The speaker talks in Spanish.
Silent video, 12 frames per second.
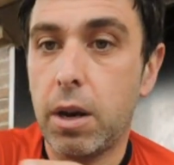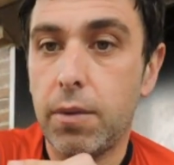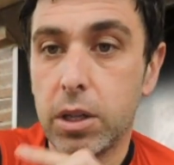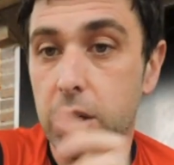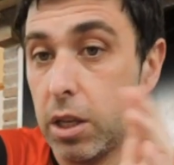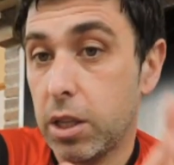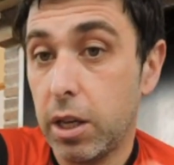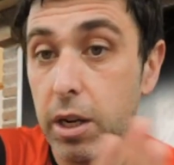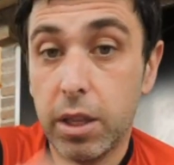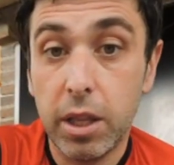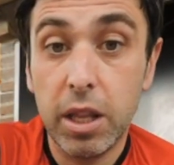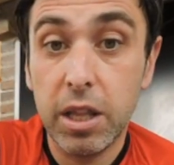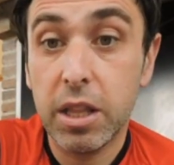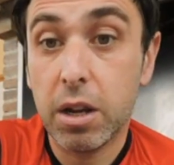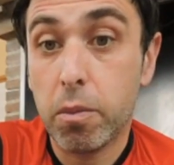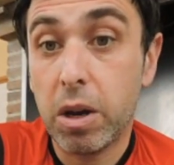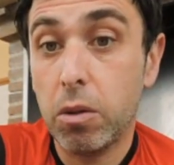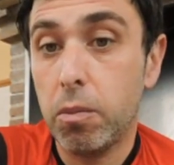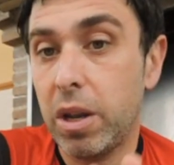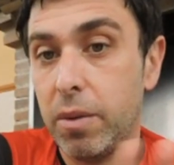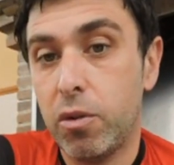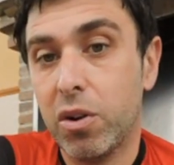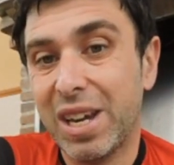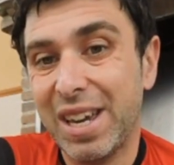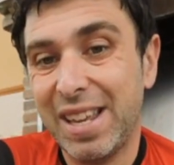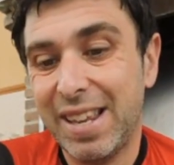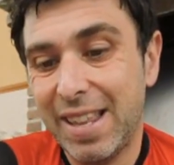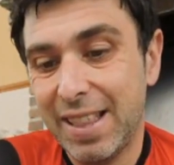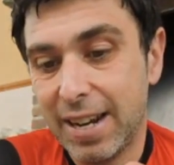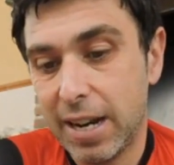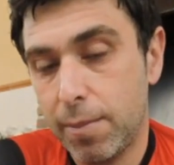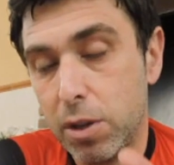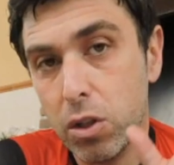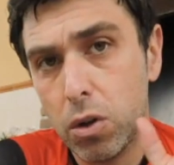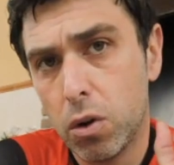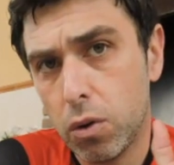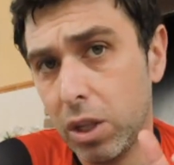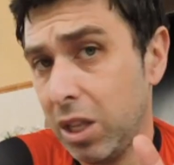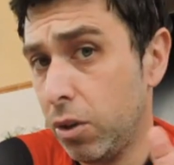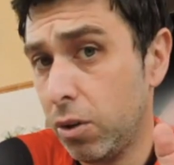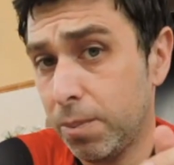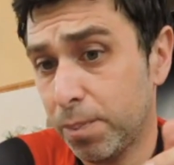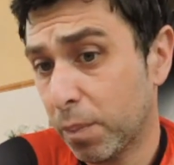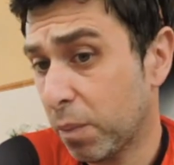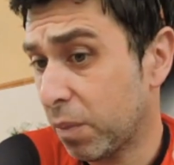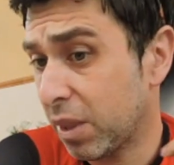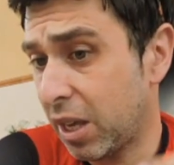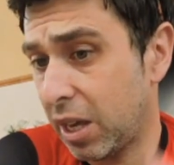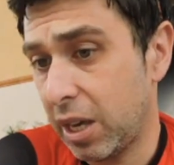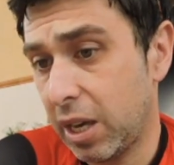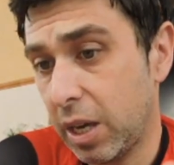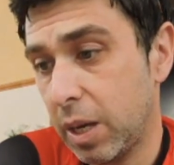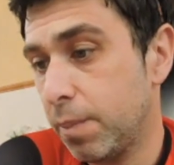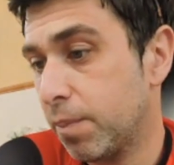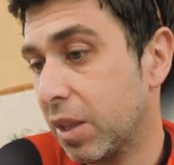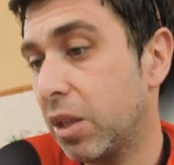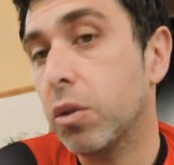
a base de series y de intervalos, veremos que el entrenamiento en rodillo eh,